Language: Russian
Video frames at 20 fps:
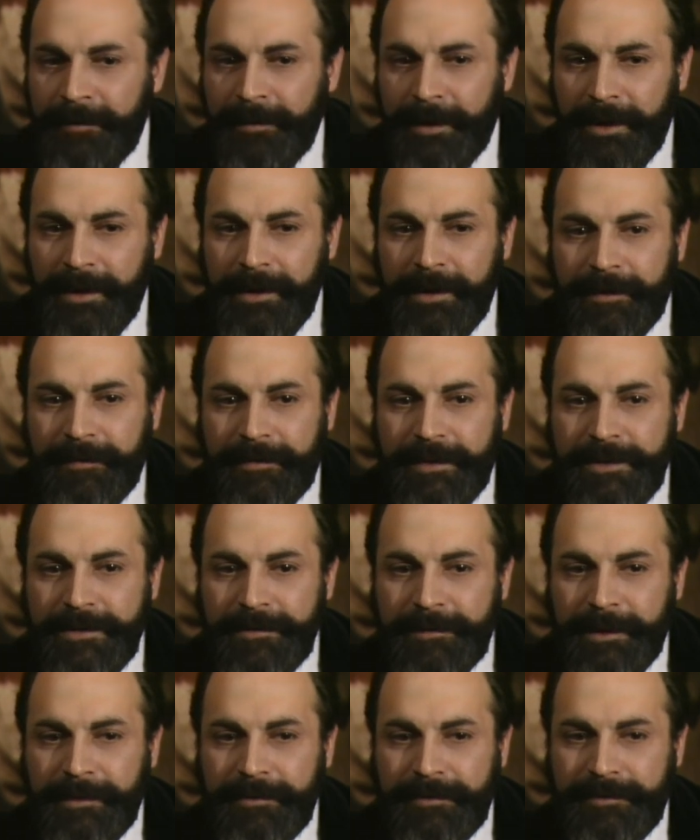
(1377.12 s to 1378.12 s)
Я
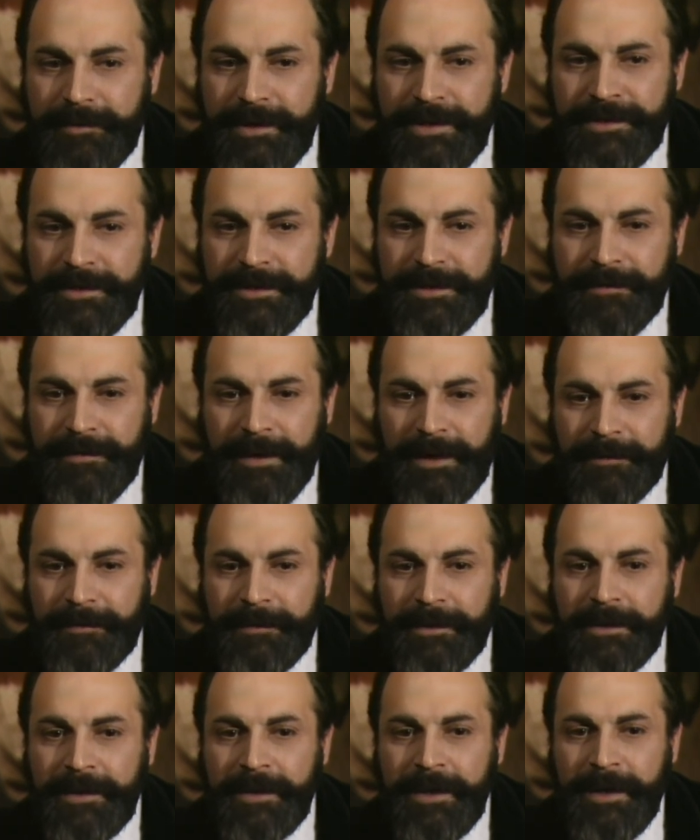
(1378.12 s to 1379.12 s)
надеялся, что мое
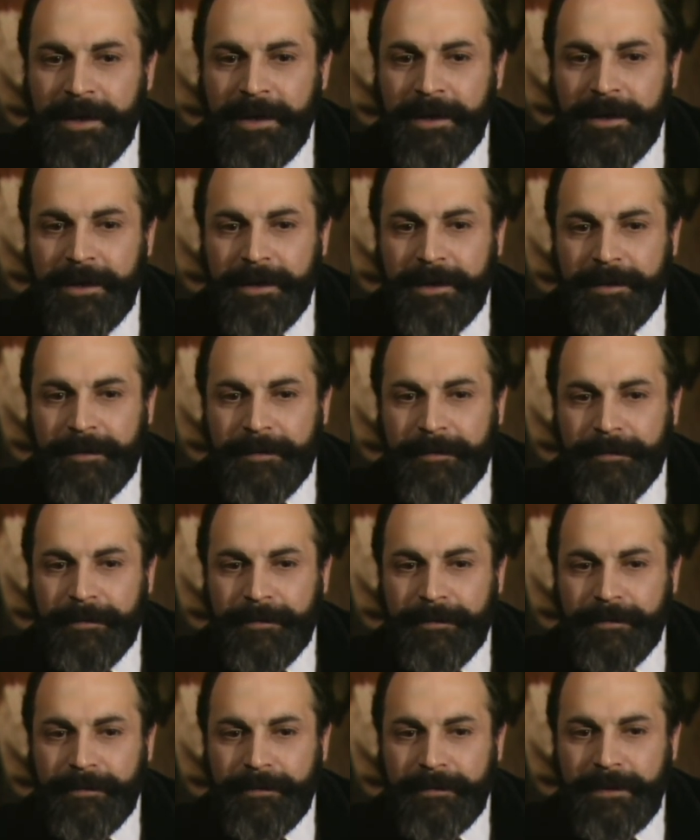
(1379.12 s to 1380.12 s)
последнее открытие,
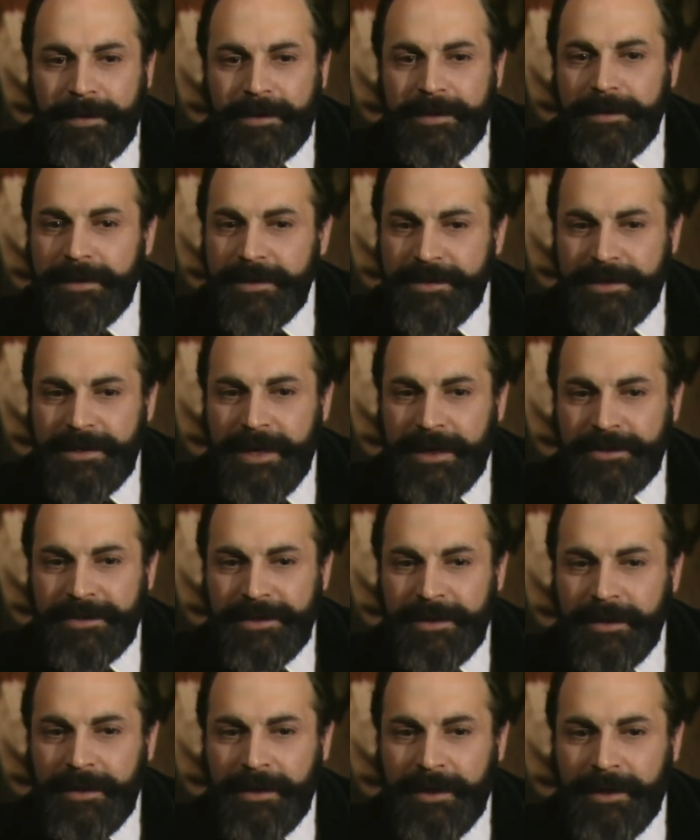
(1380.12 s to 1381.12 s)

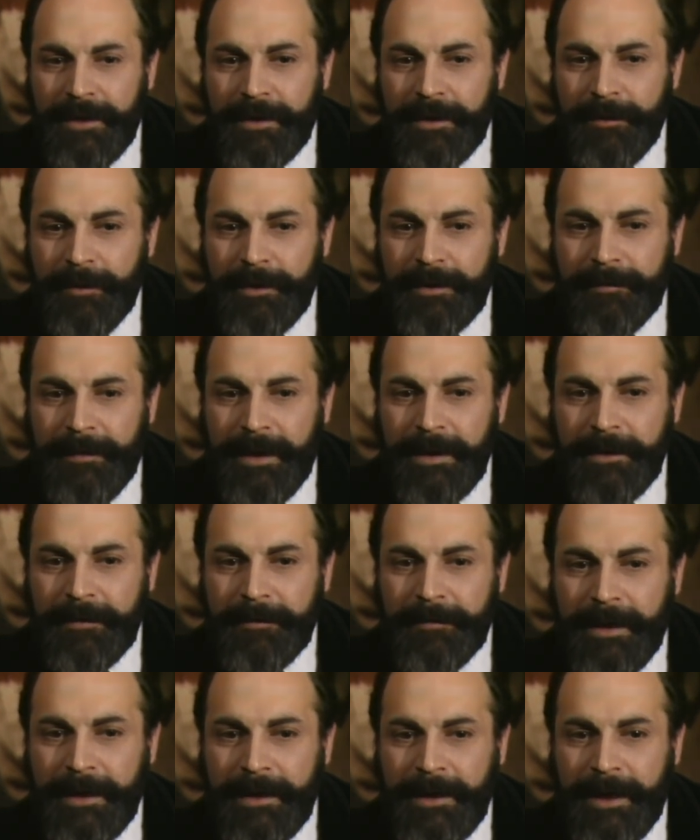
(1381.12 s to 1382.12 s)
моя теория совращений